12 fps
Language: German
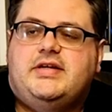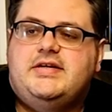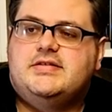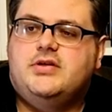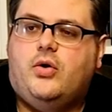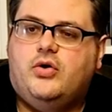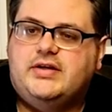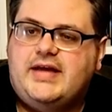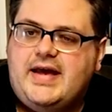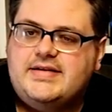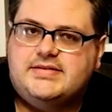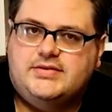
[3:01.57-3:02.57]
der hieß Low on
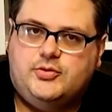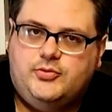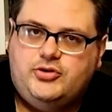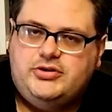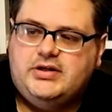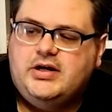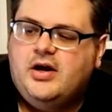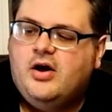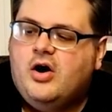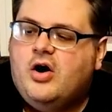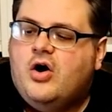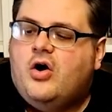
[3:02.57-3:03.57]
Gas, eine Komödie.
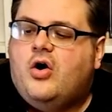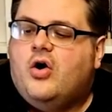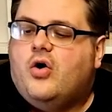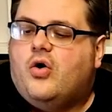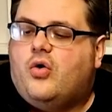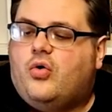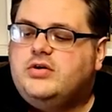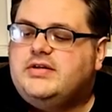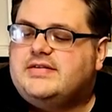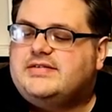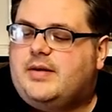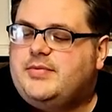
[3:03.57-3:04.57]
Und
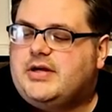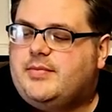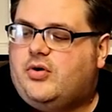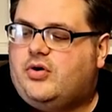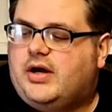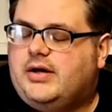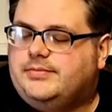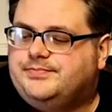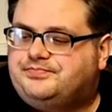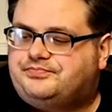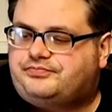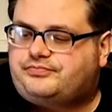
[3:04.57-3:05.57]
jetzt habe ich aber auch
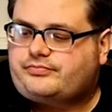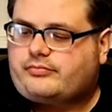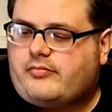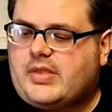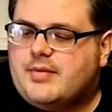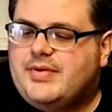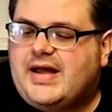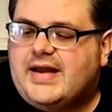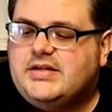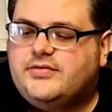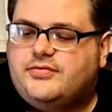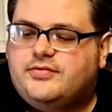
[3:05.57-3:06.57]
ähm, meinen
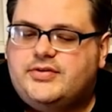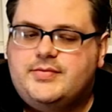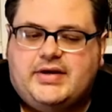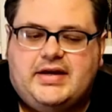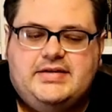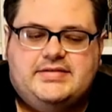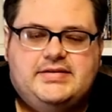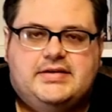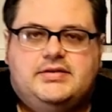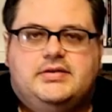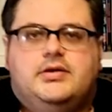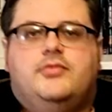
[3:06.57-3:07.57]
eigenen Film
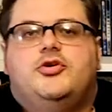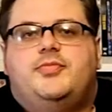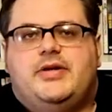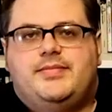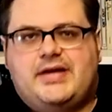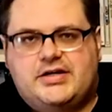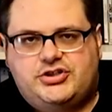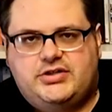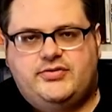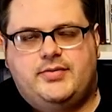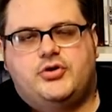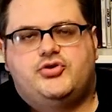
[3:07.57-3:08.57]
realisiert, obwohl ich bei dem
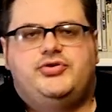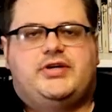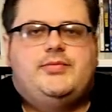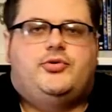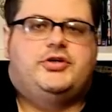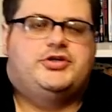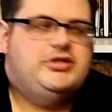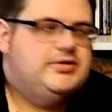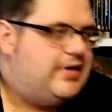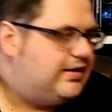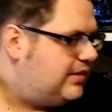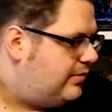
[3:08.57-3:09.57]
Tankstellenfilm auch schon Drehbuch und Regie
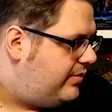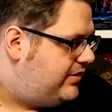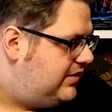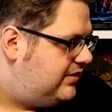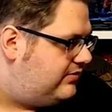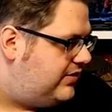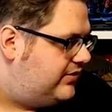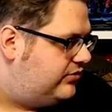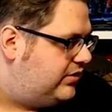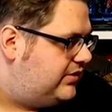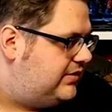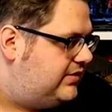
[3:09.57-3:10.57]
gemacht habe. Aber hier, das waren jetzt
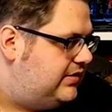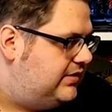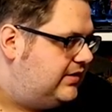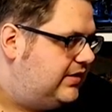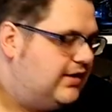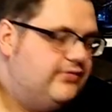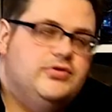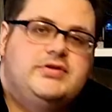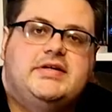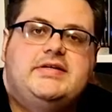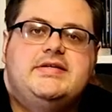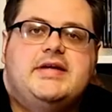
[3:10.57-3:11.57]
so richtig die Dinger, wo
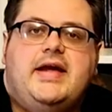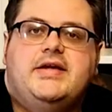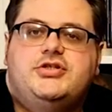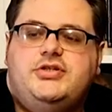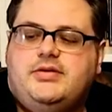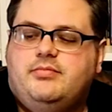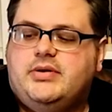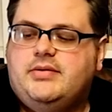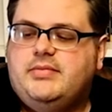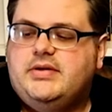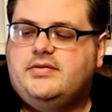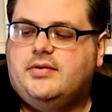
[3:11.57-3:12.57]
ich richtig eingestiegen
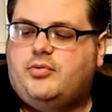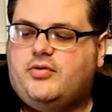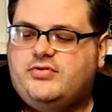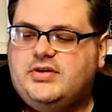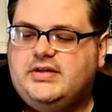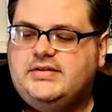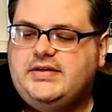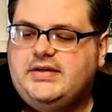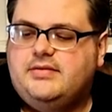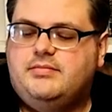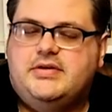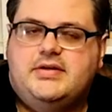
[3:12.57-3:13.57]
bin mit äh,
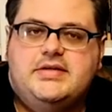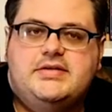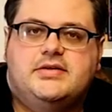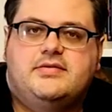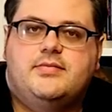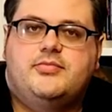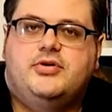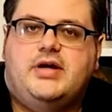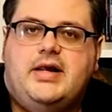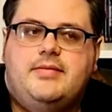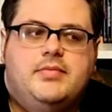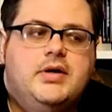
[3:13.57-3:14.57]
Professionalität, mit Licht, Equipment und
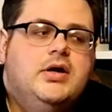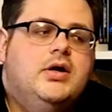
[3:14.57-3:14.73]
allem.